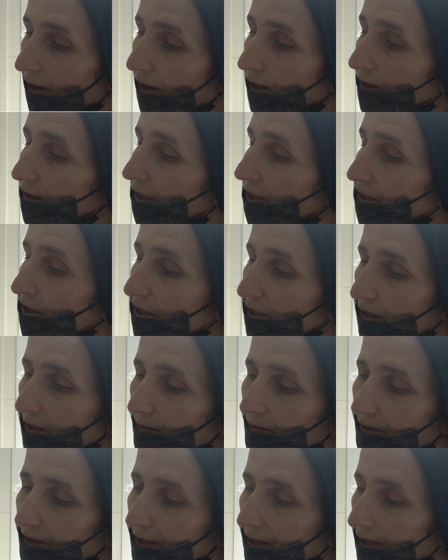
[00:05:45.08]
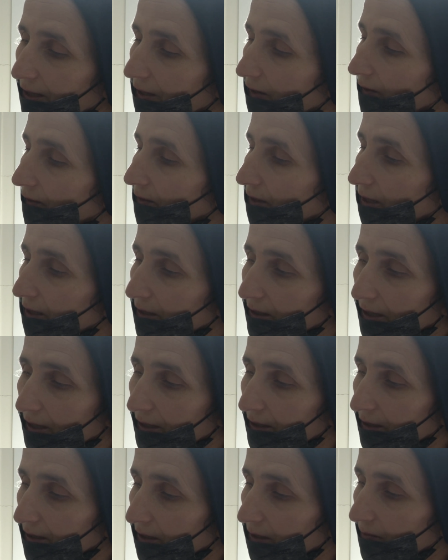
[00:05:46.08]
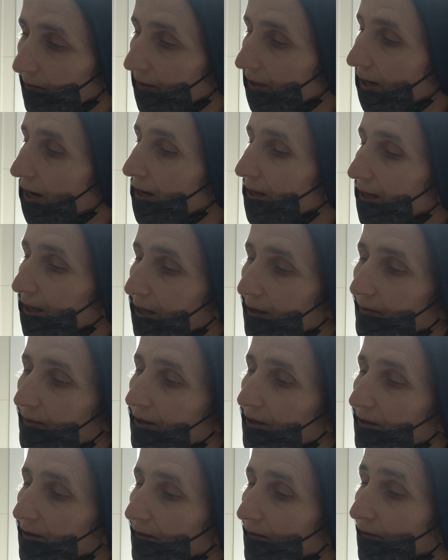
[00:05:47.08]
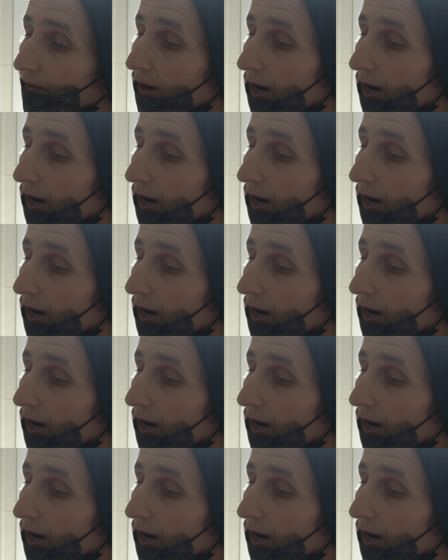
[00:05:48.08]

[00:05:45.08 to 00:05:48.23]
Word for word: Allah hiç kimseyi evladla imdian etmesin.